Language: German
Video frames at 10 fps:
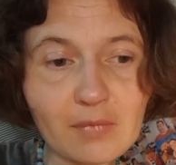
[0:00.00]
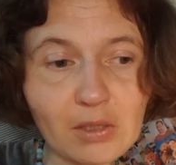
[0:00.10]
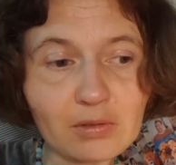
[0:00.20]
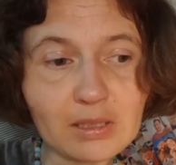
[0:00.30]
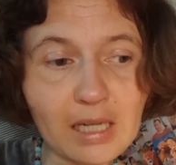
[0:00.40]

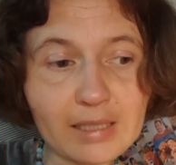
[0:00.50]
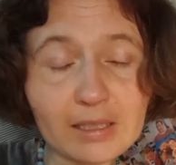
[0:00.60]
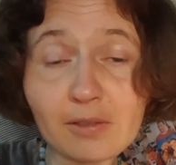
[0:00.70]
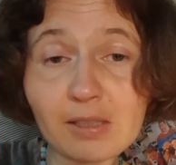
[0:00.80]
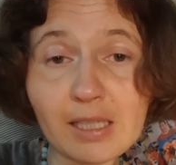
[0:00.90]
Und
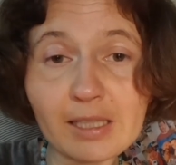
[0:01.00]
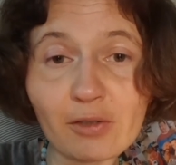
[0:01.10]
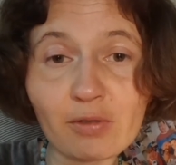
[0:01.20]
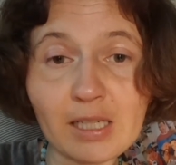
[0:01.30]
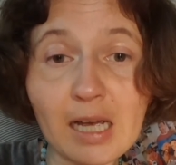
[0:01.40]
eigentlich will er ja
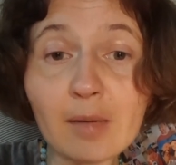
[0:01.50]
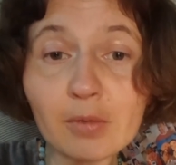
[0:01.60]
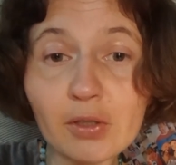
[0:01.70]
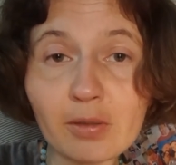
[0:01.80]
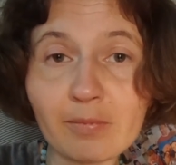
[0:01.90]
nur in Arm
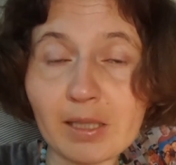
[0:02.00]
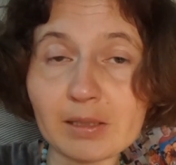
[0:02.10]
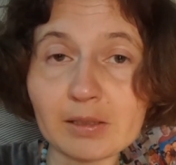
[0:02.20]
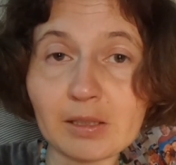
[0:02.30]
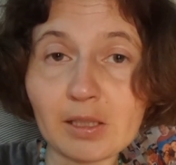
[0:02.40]
genommen
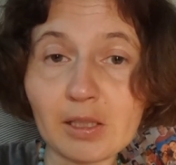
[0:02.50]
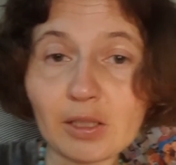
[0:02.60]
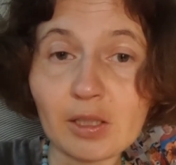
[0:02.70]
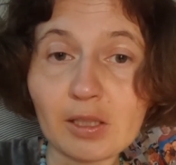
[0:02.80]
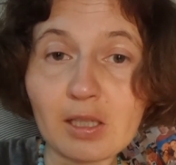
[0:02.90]
werden.
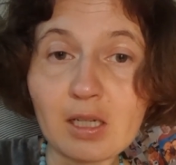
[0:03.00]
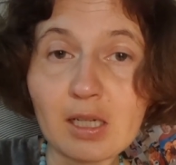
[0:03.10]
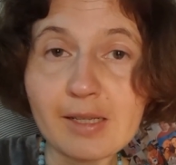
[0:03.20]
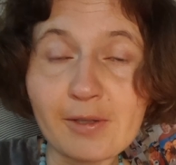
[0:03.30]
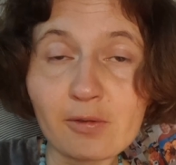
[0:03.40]

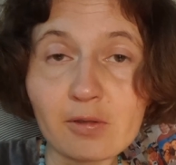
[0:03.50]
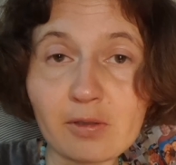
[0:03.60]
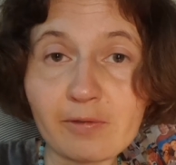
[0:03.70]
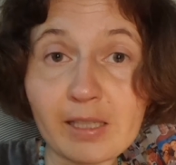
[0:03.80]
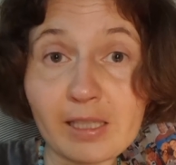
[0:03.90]
Also
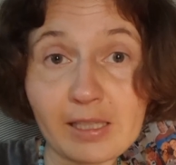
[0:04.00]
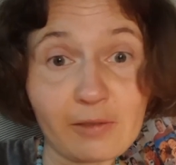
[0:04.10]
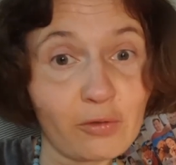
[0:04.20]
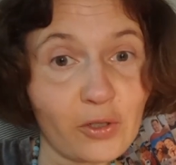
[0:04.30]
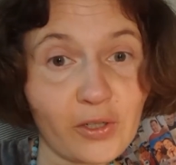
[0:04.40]
werde
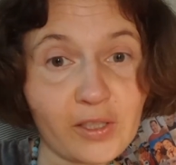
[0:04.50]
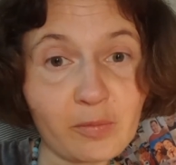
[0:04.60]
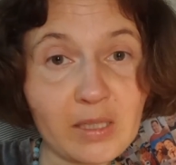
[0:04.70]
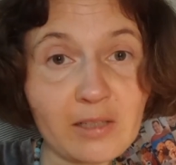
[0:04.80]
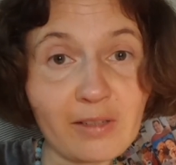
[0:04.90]
ich wohl heute
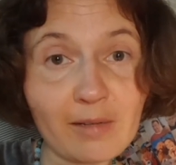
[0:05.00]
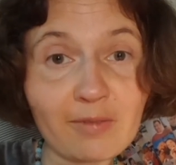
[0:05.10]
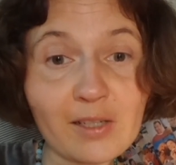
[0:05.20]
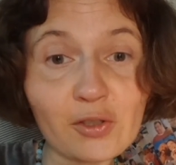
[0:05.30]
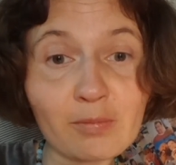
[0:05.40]
mir eine
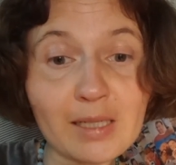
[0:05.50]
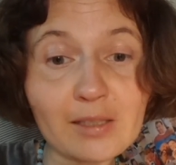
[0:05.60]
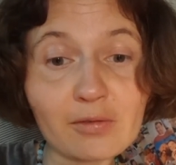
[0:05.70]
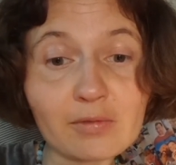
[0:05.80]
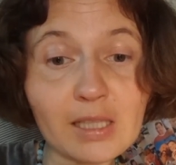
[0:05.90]
Wärmflasche
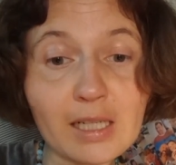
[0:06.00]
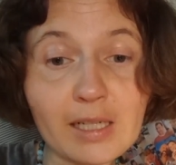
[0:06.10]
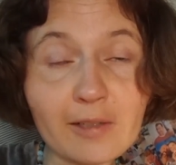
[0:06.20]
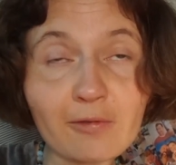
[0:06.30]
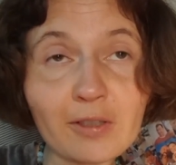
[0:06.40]
machen und
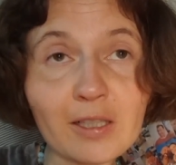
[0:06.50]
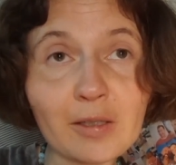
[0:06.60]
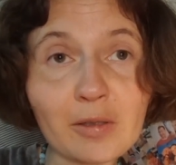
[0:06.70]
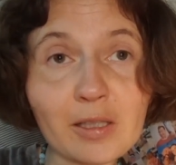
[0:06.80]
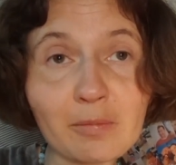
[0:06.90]

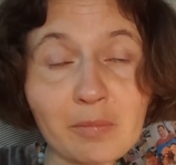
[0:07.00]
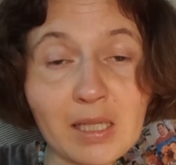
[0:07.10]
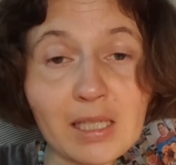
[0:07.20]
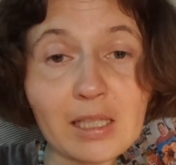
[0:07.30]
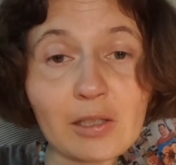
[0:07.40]
einfach
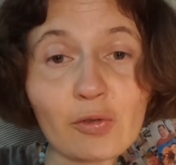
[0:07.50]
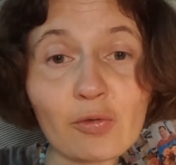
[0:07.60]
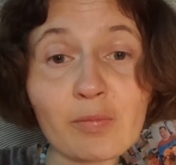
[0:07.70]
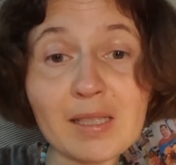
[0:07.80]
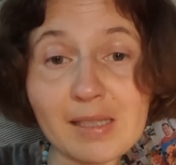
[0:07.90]
mich
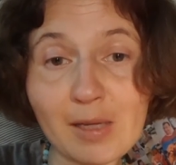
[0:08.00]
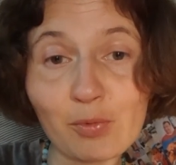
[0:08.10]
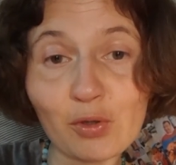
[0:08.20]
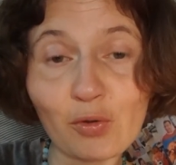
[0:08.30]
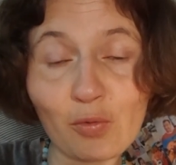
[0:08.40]
um mich
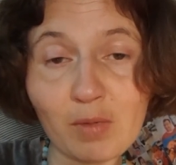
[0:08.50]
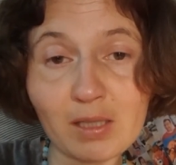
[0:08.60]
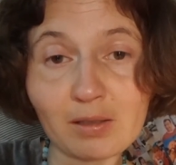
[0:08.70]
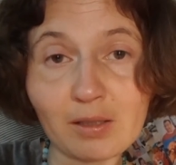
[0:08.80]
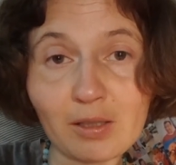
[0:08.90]
selbst
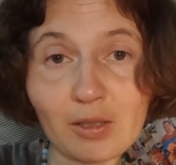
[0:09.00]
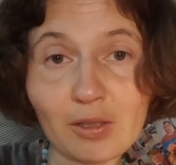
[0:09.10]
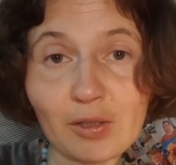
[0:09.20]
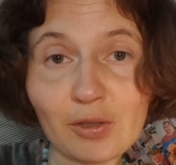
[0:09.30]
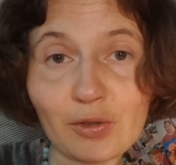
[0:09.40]
kümmern
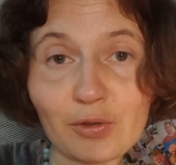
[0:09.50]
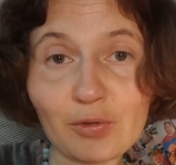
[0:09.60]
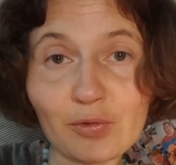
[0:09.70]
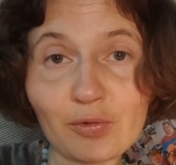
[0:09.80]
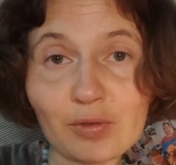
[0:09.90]

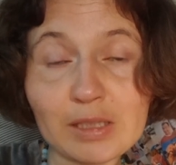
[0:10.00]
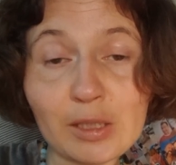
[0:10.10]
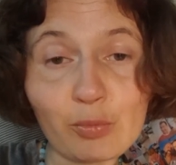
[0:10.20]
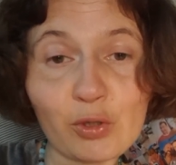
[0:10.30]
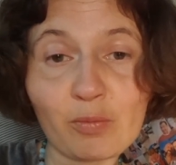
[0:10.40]
und
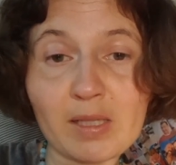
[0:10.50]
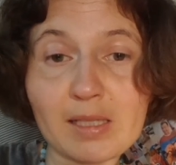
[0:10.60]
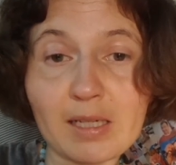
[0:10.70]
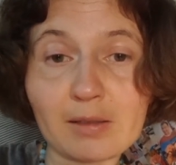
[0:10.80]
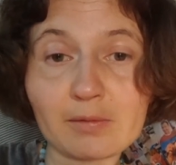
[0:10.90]
lieb zu mir
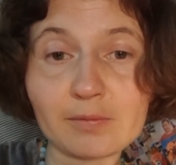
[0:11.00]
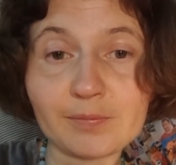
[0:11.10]
sein.